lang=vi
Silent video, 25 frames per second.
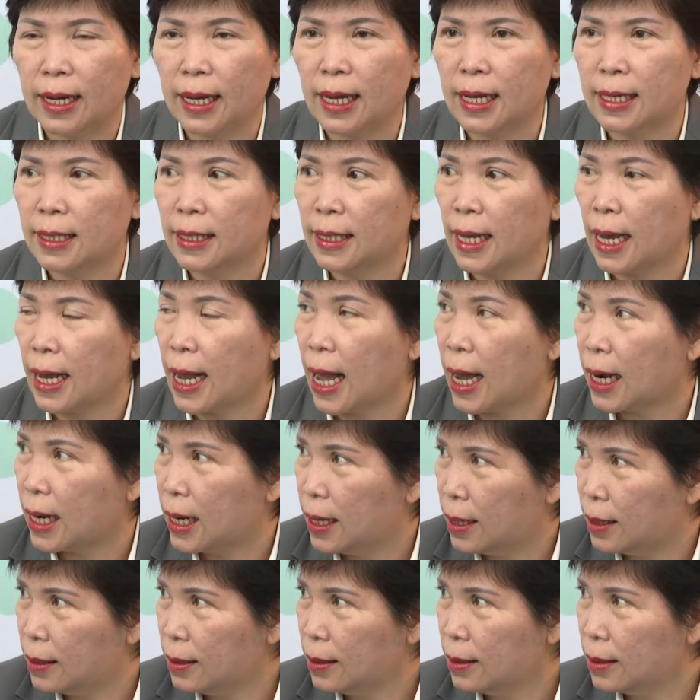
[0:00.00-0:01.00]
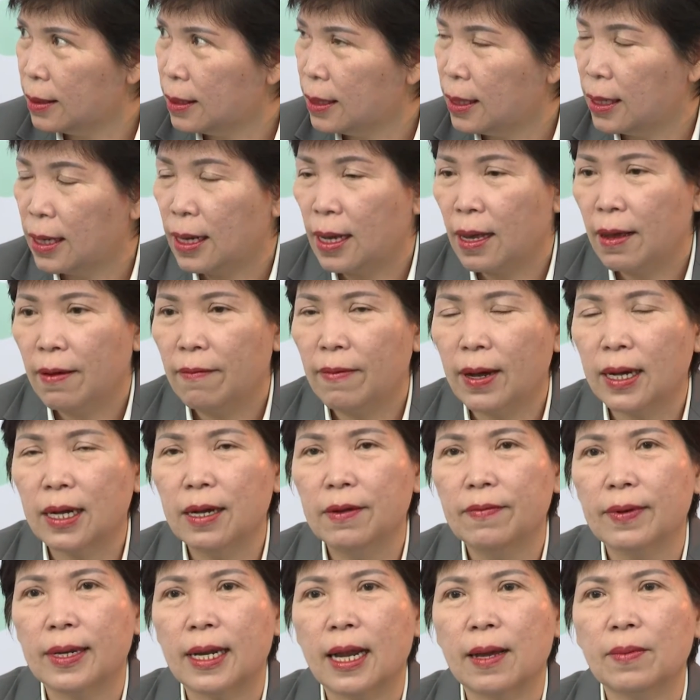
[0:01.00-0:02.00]
nó sẽ càng lớn và
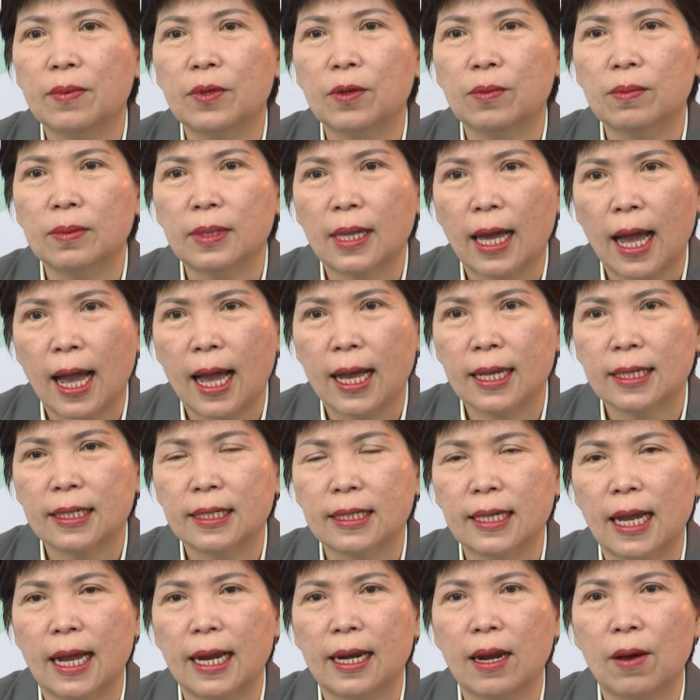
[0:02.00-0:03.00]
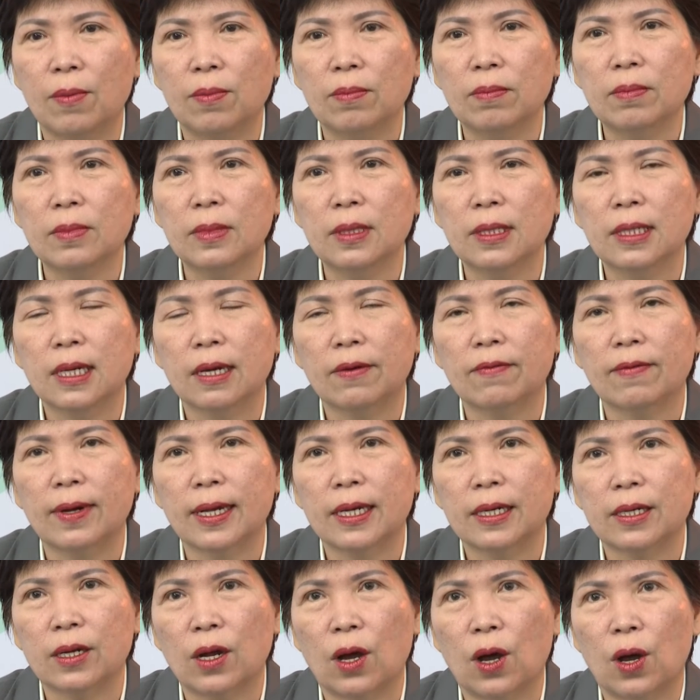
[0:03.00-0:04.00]
người Việt Nam chúng ta sẽ đóng những
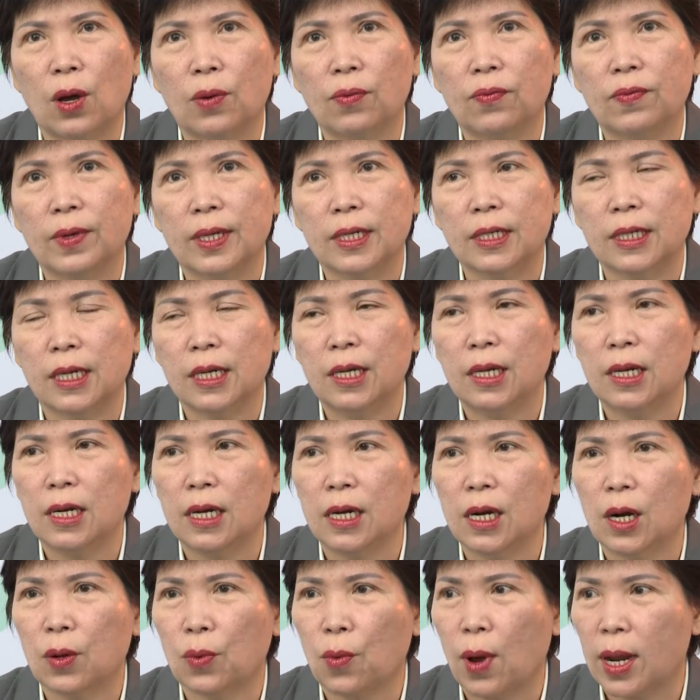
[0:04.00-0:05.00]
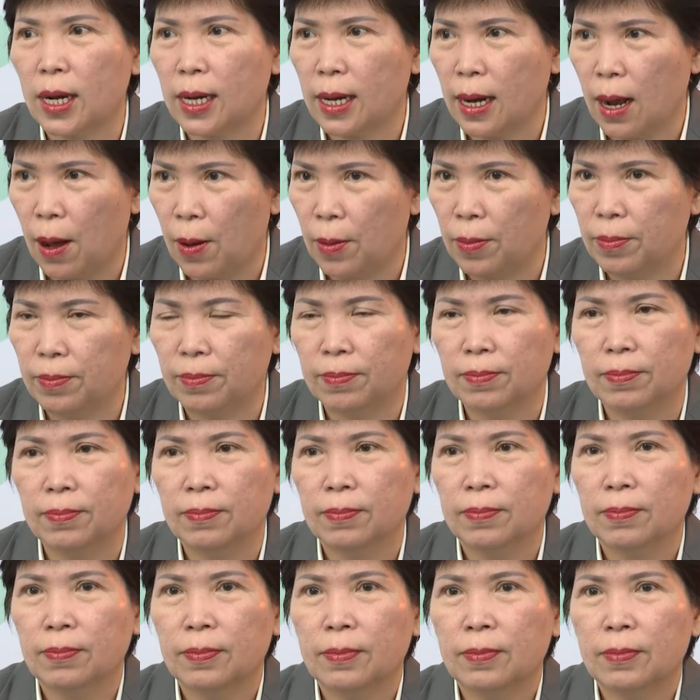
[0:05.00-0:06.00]
vai trò vị trí rất là quan trọng
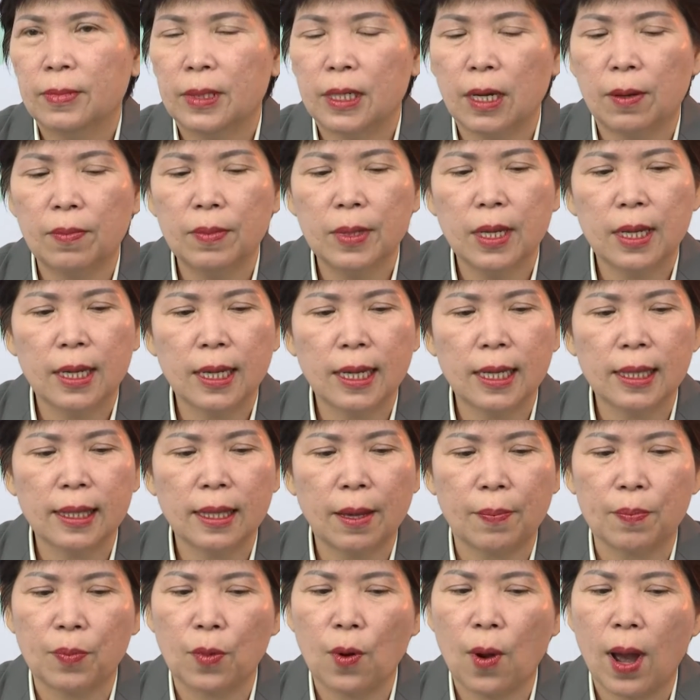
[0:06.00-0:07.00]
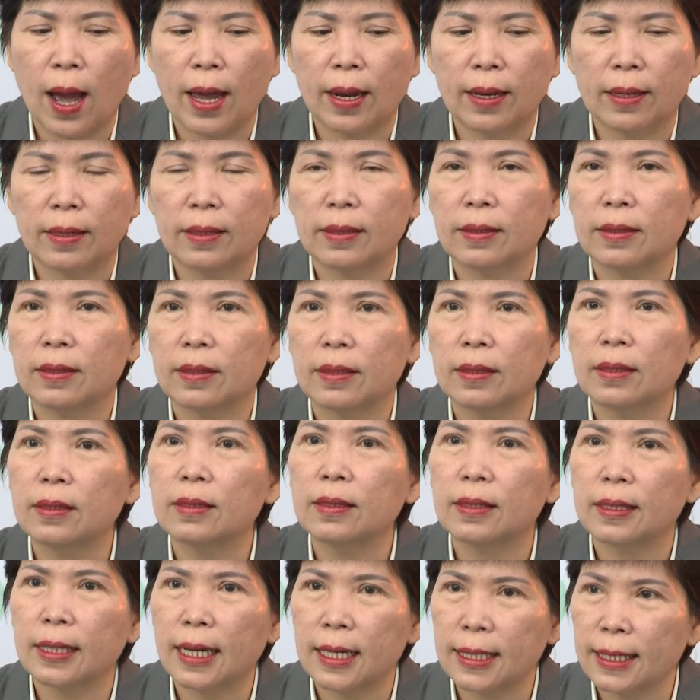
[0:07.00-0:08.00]
trong những cái tập đoàn
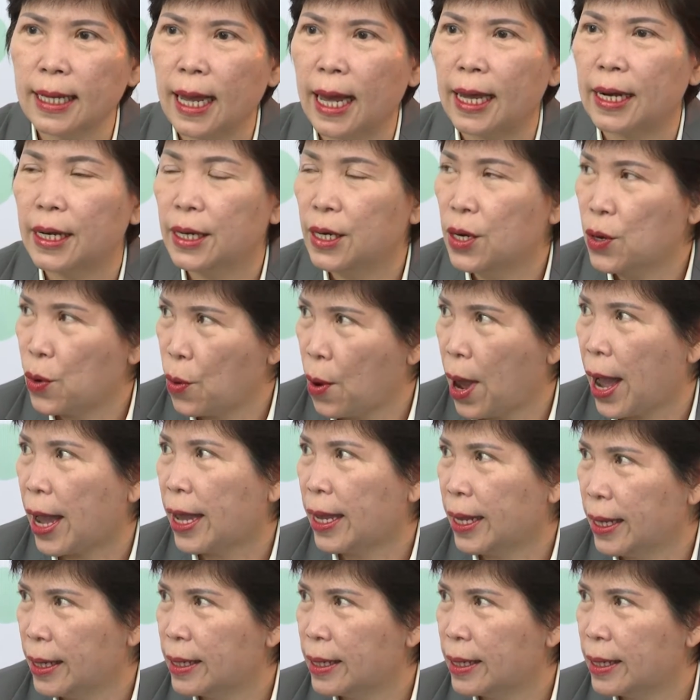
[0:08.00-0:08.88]
khách sạn nước ngoài